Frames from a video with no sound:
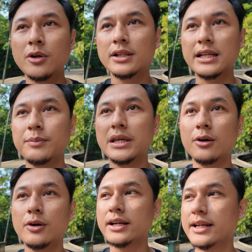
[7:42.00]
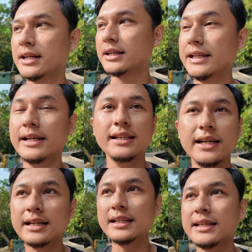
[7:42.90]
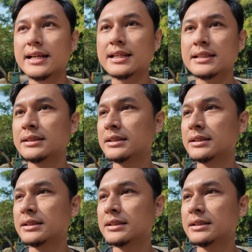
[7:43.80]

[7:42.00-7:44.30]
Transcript: mau ngeliat biawak yang gede-gede dan liar